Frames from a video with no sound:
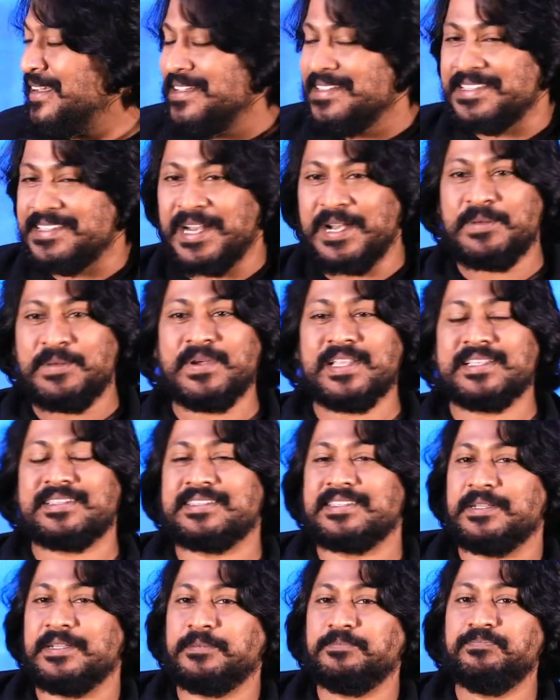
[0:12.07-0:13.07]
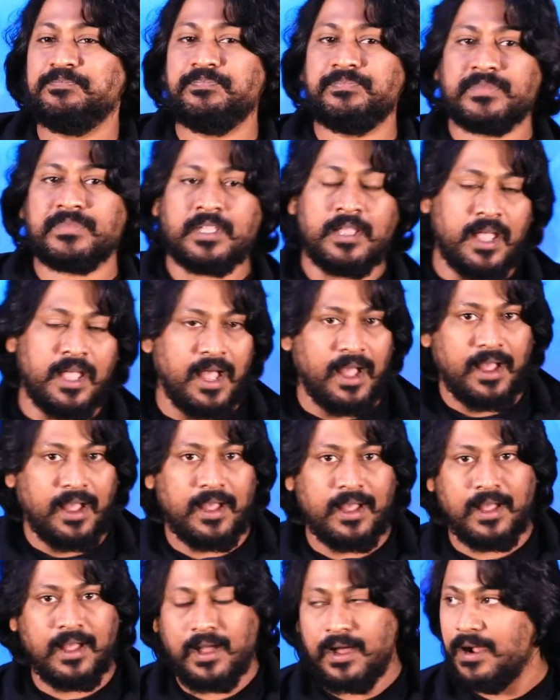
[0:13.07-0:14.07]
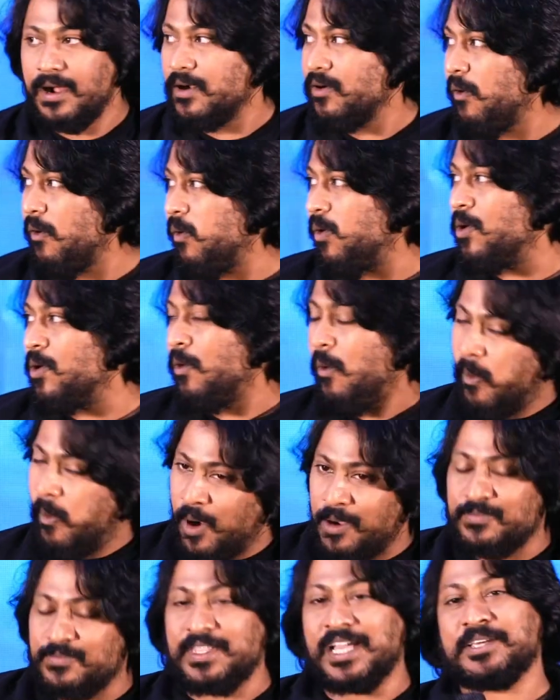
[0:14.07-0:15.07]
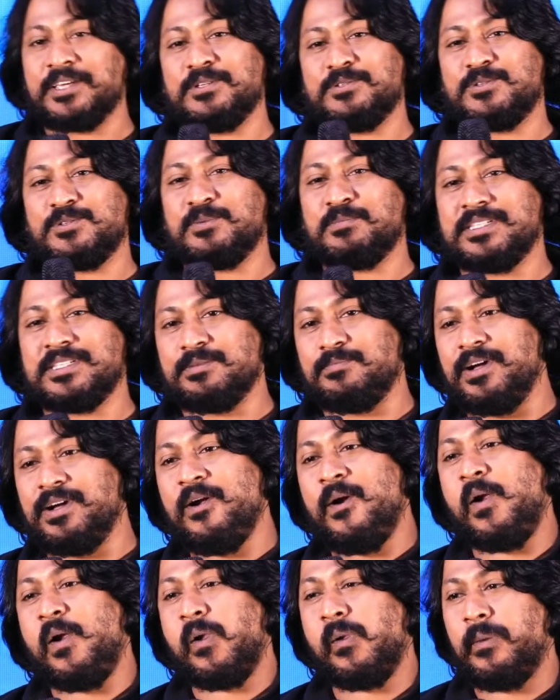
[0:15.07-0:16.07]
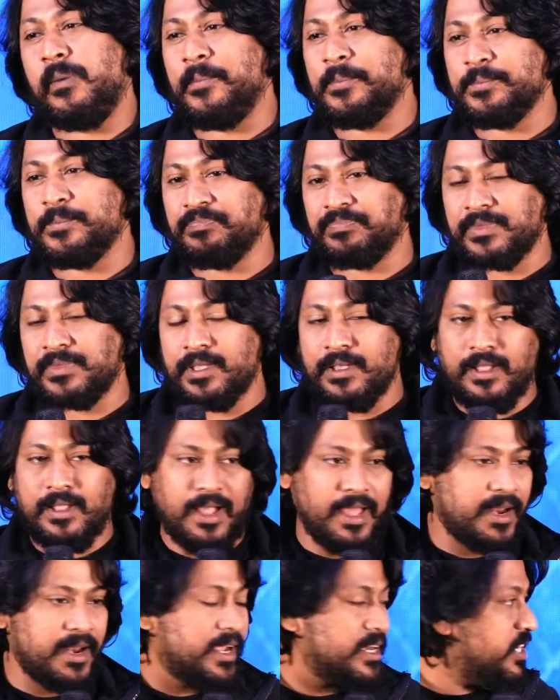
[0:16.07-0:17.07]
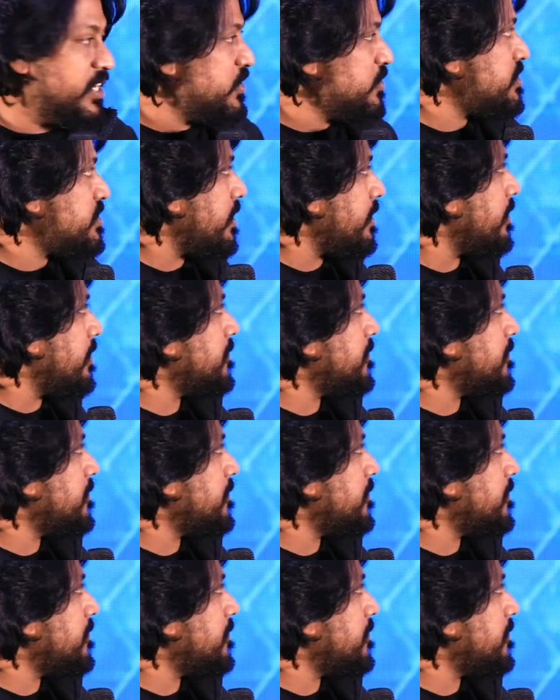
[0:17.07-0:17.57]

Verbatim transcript: సరే వేసా మీలో ఆ జోష్ ఉంది రవి థ్యాంక్ యూ సో మచ్ అమ్మా అలా నిన్ను చేరి